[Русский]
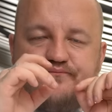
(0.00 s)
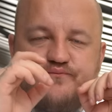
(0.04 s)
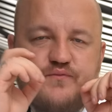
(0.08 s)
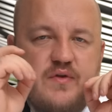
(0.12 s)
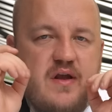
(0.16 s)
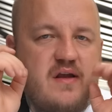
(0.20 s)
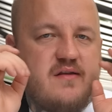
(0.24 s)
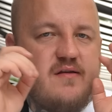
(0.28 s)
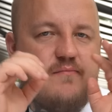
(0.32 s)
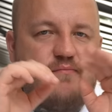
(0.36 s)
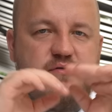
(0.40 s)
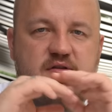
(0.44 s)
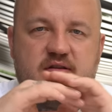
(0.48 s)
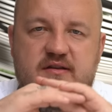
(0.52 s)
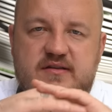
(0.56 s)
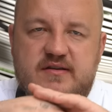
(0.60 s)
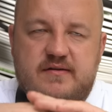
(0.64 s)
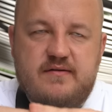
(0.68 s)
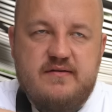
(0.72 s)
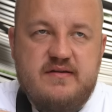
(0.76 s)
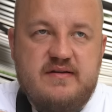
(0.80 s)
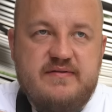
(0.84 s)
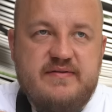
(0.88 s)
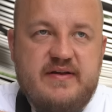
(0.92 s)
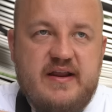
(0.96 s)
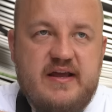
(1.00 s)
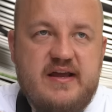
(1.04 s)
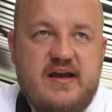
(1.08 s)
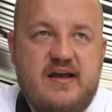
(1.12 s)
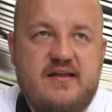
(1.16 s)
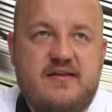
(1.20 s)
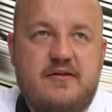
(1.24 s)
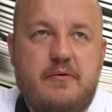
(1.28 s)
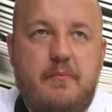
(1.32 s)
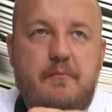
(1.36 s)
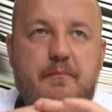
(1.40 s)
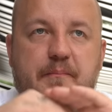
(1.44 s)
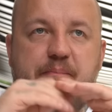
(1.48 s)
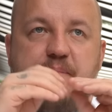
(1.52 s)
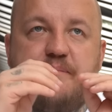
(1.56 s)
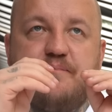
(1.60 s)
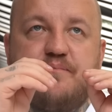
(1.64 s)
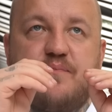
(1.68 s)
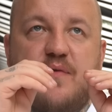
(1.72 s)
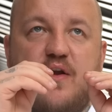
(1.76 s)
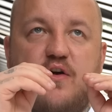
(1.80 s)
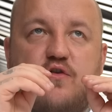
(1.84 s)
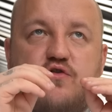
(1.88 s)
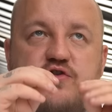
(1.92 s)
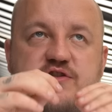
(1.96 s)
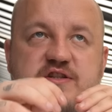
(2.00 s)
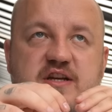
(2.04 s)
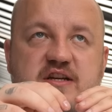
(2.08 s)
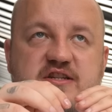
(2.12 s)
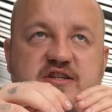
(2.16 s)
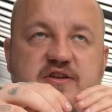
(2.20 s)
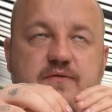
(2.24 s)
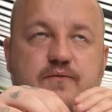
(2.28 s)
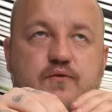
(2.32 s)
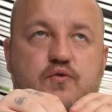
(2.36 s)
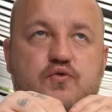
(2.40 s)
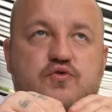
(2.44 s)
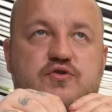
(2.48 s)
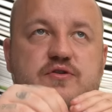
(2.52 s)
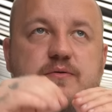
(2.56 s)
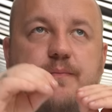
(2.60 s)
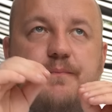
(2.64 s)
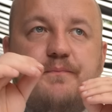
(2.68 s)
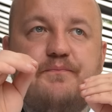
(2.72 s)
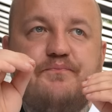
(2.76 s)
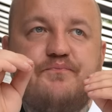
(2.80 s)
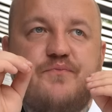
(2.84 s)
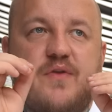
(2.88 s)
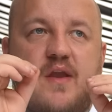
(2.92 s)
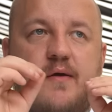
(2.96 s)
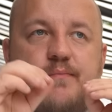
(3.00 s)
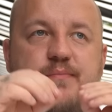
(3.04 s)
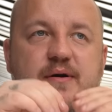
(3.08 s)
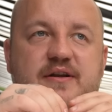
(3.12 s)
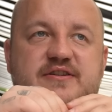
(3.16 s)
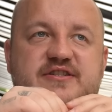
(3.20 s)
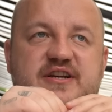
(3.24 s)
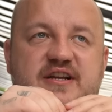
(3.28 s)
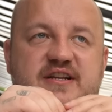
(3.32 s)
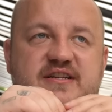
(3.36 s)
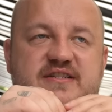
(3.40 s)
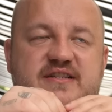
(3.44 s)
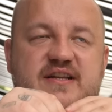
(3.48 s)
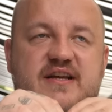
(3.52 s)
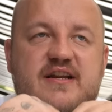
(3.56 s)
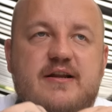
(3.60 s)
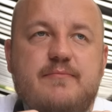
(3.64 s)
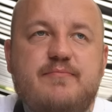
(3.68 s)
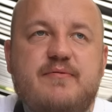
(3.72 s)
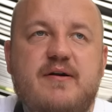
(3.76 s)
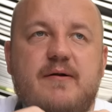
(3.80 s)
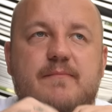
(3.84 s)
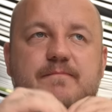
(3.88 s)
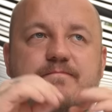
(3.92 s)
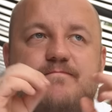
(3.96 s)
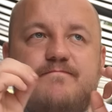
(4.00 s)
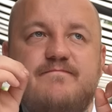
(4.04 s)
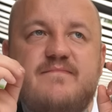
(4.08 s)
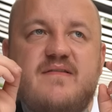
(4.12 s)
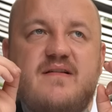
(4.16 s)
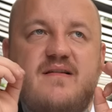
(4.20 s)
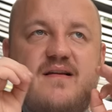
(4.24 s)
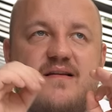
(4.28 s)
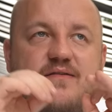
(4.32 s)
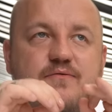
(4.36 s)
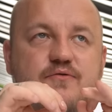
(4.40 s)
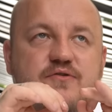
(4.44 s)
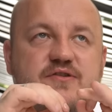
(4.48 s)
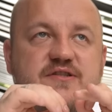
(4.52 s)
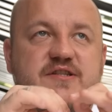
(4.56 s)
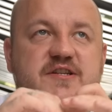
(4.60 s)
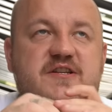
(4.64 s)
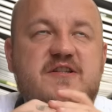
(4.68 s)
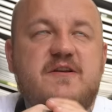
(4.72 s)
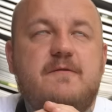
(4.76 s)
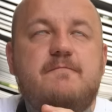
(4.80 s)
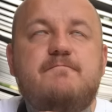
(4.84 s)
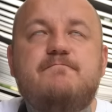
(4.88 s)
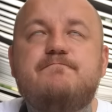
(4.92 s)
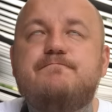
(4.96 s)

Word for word: это было невероятно. Летящий вкус, поджаристая рыбка, лангустины,